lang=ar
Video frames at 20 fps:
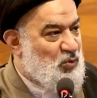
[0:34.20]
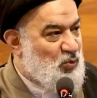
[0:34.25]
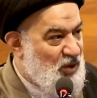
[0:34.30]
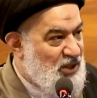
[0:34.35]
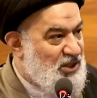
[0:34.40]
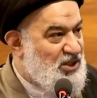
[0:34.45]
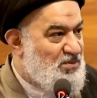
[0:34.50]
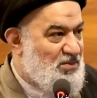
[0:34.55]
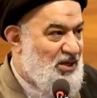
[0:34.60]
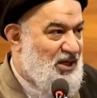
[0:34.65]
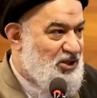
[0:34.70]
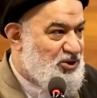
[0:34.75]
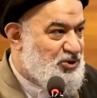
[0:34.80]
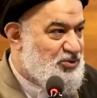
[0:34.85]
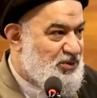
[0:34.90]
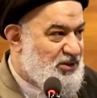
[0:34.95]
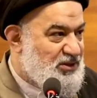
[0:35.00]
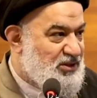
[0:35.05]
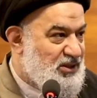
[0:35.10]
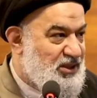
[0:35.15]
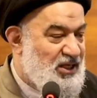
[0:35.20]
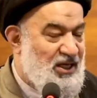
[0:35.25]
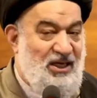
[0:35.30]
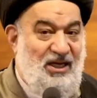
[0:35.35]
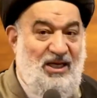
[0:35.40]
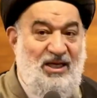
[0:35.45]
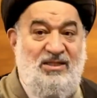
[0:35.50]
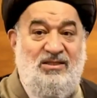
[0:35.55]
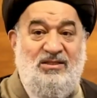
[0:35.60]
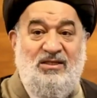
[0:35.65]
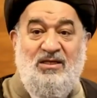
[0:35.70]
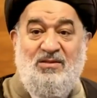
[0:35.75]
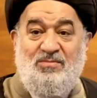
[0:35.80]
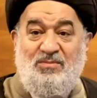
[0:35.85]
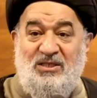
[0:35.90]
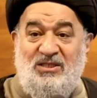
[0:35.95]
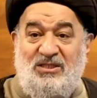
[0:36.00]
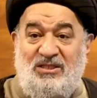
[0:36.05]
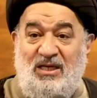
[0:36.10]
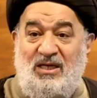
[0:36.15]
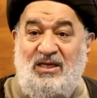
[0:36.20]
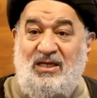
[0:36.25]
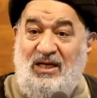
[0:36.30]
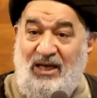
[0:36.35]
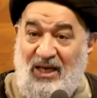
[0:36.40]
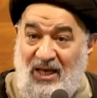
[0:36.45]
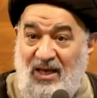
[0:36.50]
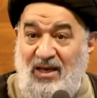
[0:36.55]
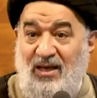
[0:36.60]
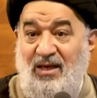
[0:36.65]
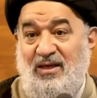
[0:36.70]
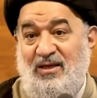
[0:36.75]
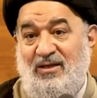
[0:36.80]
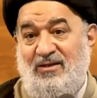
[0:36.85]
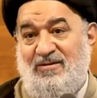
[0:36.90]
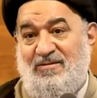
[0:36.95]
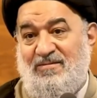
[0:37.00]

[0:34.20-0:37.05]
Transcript: وإن ما عجبتك هل أنت الميزان الحق؟